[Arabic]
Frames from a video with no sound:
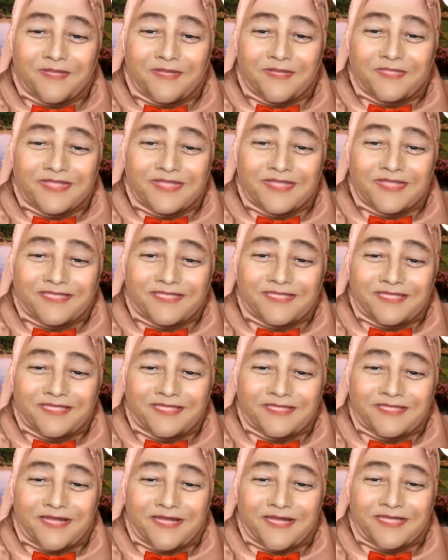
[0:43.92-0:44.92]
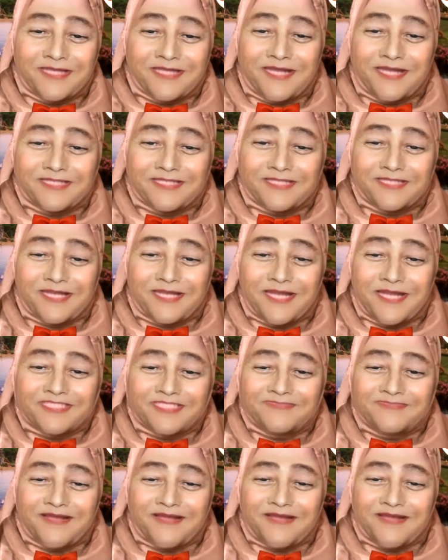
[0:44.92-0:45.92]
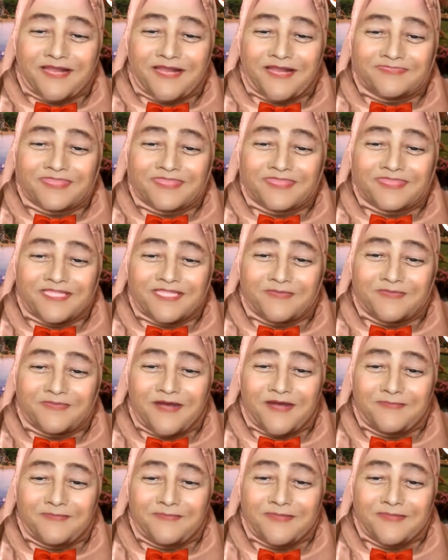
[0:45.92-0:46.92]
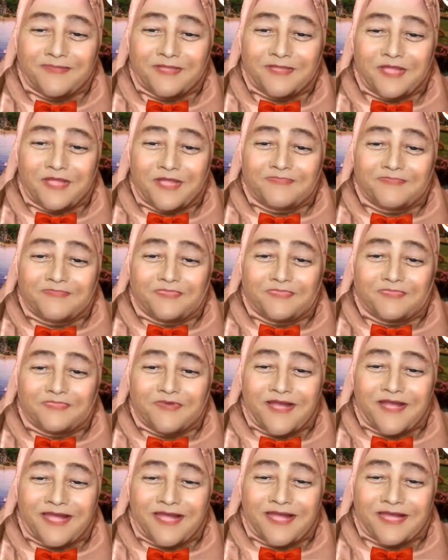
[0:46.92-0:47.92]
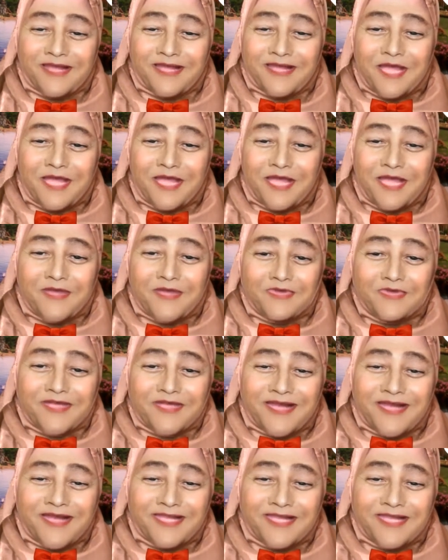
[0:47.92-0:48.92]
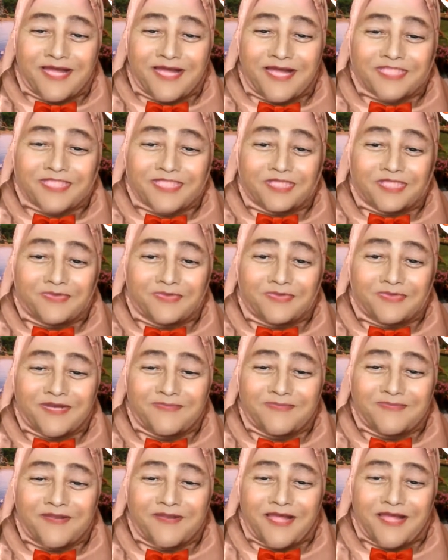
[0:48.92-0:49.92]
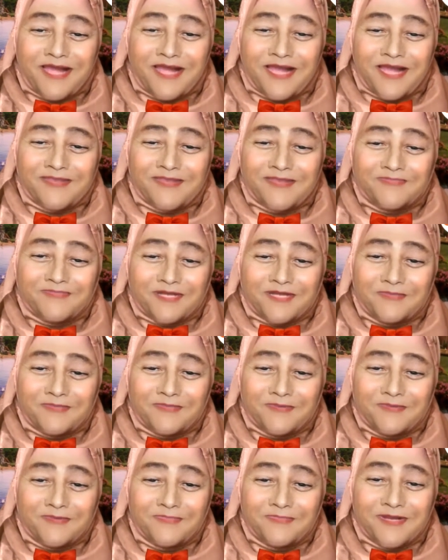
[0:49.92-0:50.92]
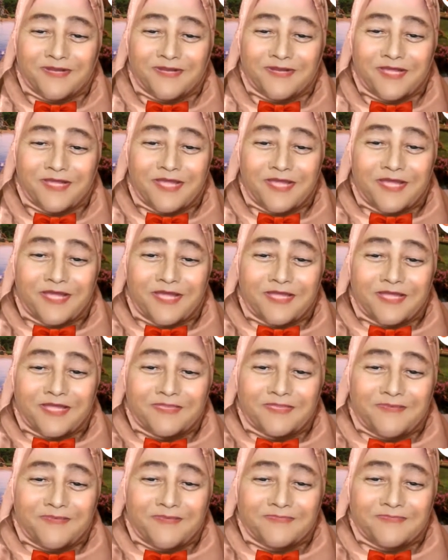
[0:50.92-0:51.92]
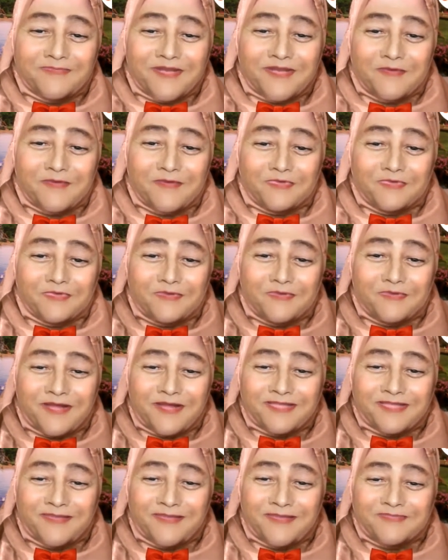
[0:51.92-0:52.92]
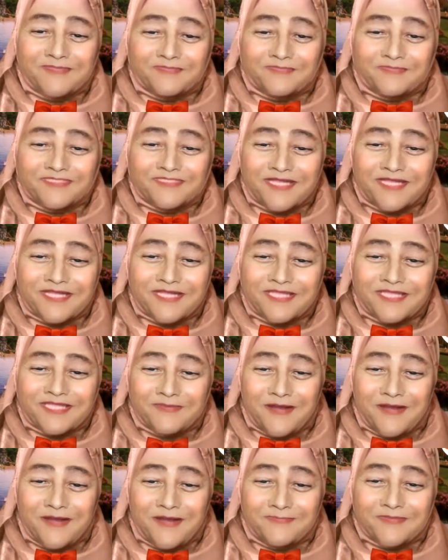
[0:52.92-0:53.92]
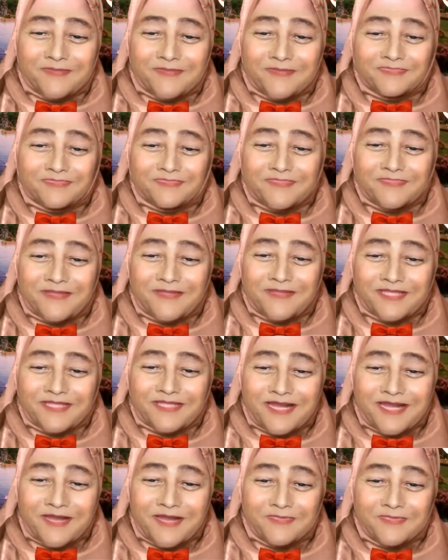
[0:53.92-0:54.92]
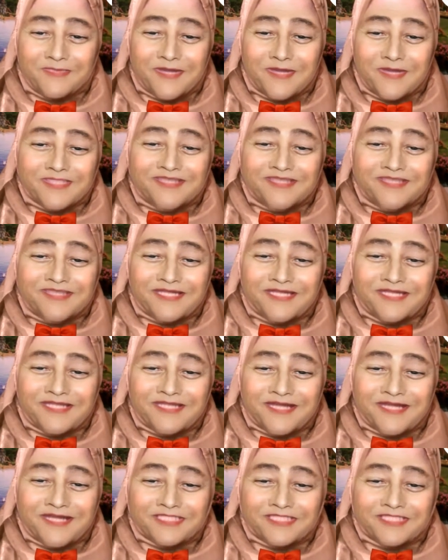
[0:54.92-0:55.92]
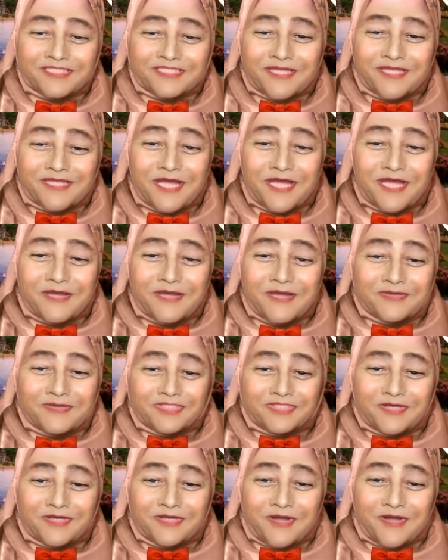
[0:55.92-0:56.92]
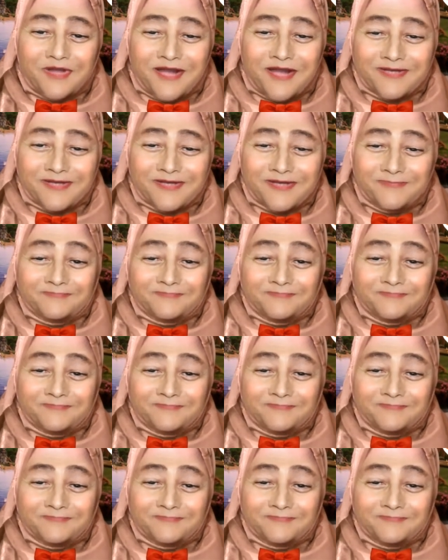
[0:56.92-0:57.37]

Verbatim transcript: يعني ايه يعني قالت انا هسمع كلام سيدنا محمد في كل حاجة هيقول لي عليها عشان هو النبي اللي هيعلمني كلام ربنا يبقى مين اول واحد امنت بسيدنا محمد وسمعت كلامه السيدة خديجة رضي الله عنها